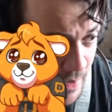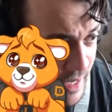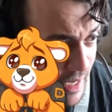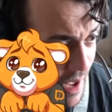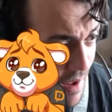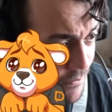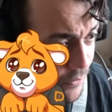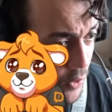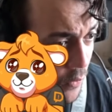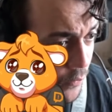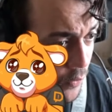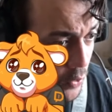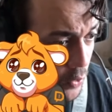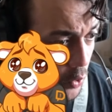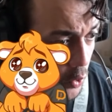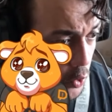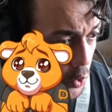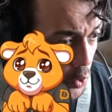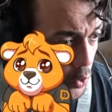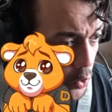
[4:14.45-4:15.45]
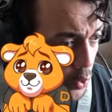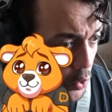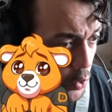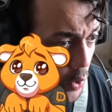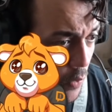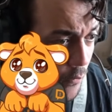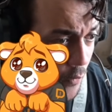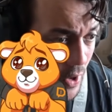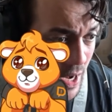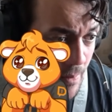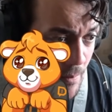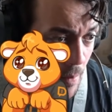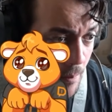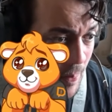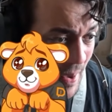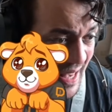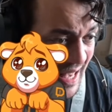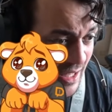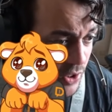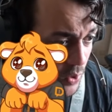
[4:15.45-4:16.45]
grave de, de, de, de voler mon
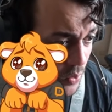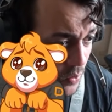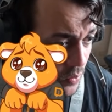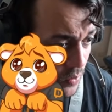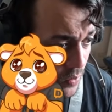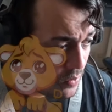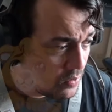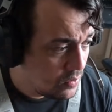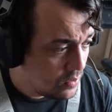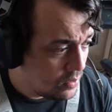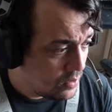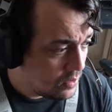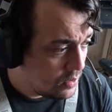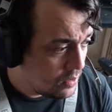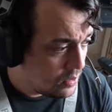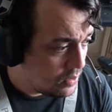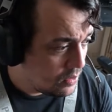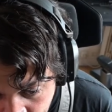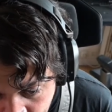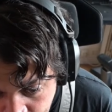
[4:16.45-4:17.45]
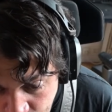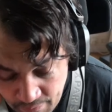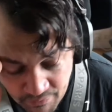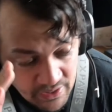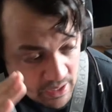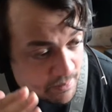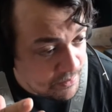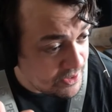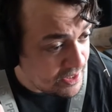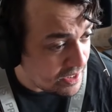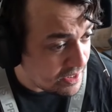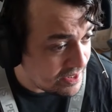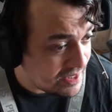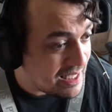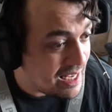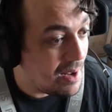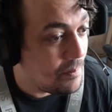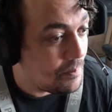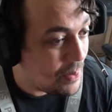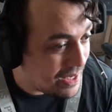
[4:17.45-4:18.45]
paillasson même vous allez me dire c'est
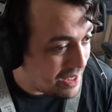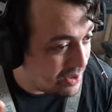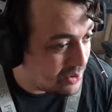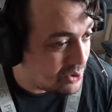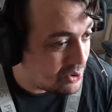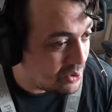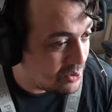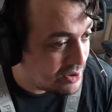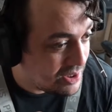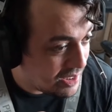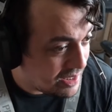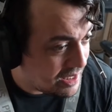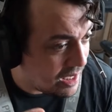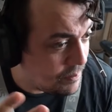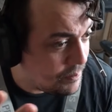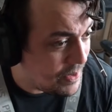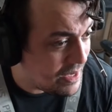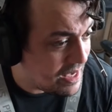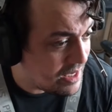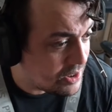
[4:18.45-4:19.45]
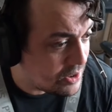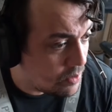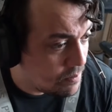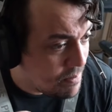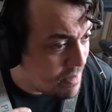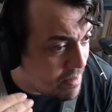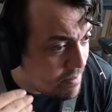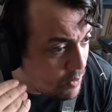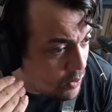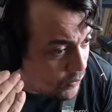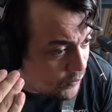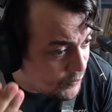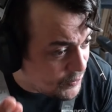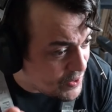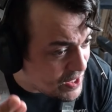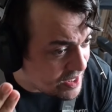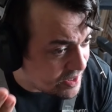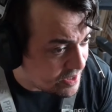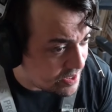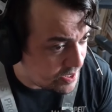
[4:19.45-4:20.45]
un paillasson, c'est qu'un paillasson. Même le
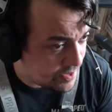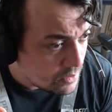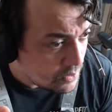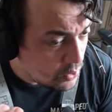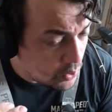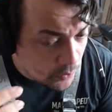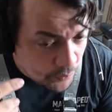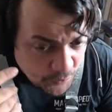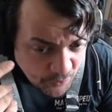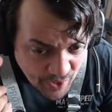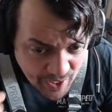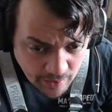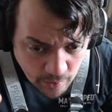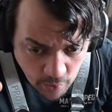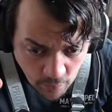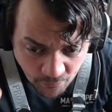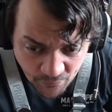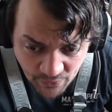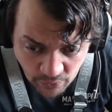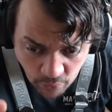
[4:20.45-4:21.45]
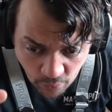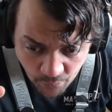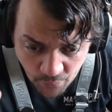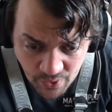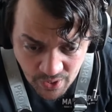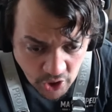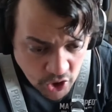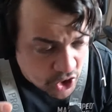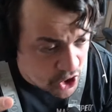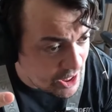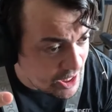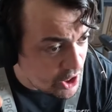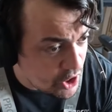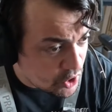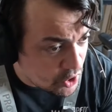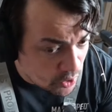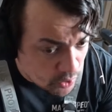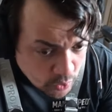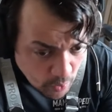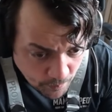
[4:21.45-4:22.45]
fait, le fait, le fait de venir chez les
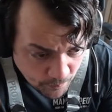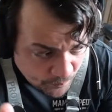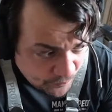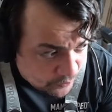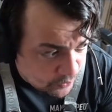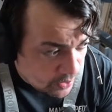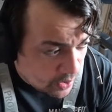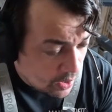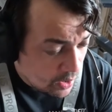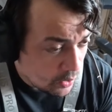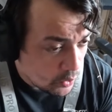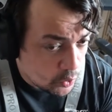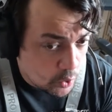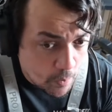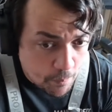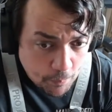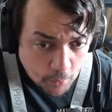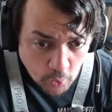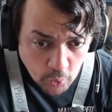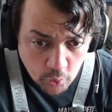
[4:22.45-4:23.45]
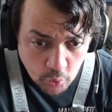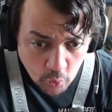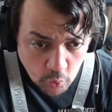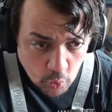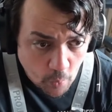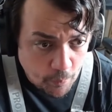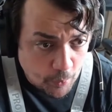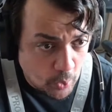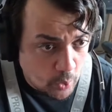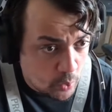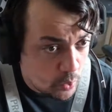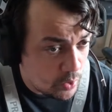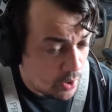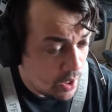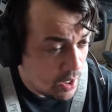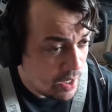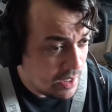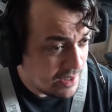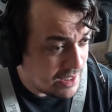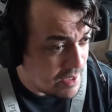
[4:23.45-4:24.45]
gens, de, de prendre, de prendre.
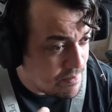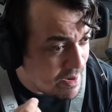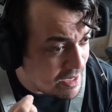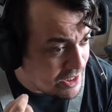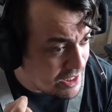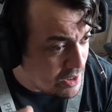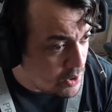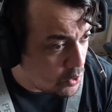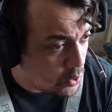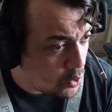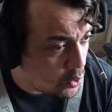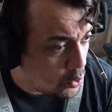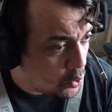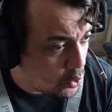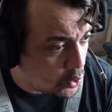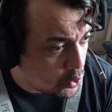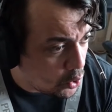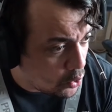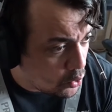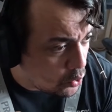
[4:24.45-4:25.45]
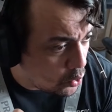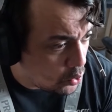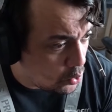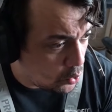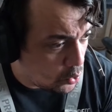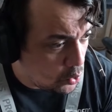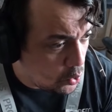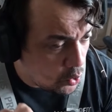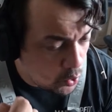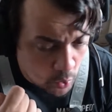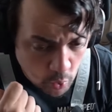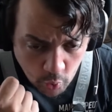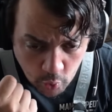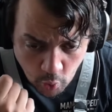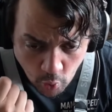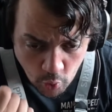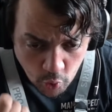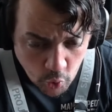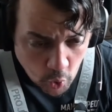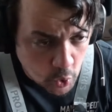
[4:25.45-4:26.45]
T'imagines le, temps, le, temps
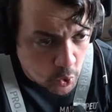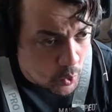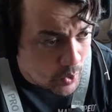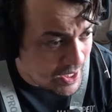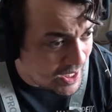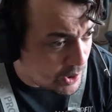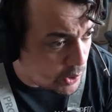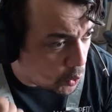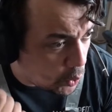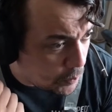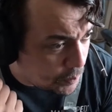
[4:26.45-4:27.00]
aujourd'hui, il est trop